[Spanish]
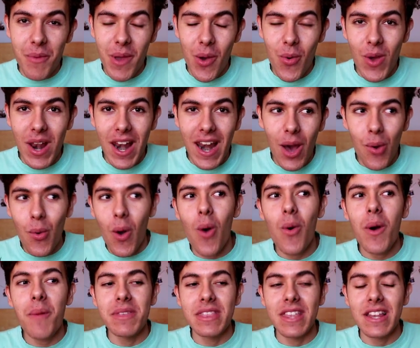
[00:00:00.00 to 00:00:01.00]
mi abuela la
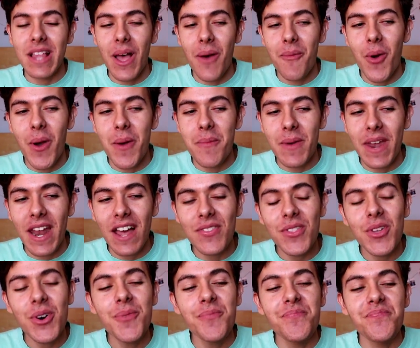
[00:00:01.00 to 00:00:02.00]
guagua mientras estábamos
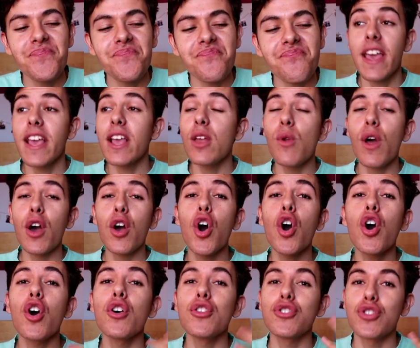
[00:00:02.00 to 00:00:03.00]
esperando y
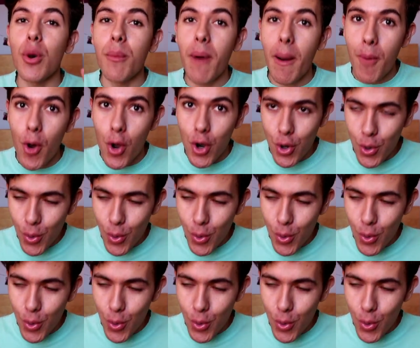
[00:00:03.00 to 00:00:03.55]
luego tomamos